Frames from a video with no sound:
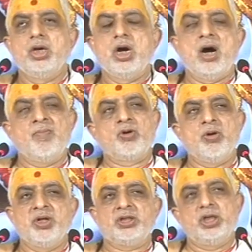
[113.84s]
हमको
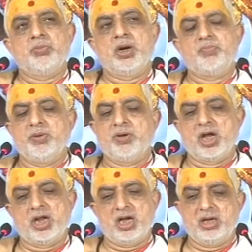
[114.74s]
मंदिर भव्य
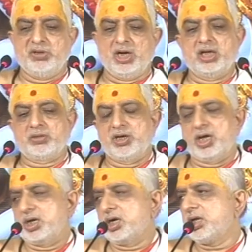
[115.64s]
बनाना है विराट
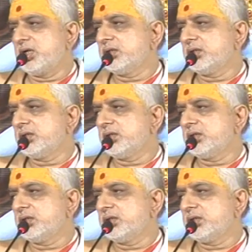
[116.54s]
बनाना है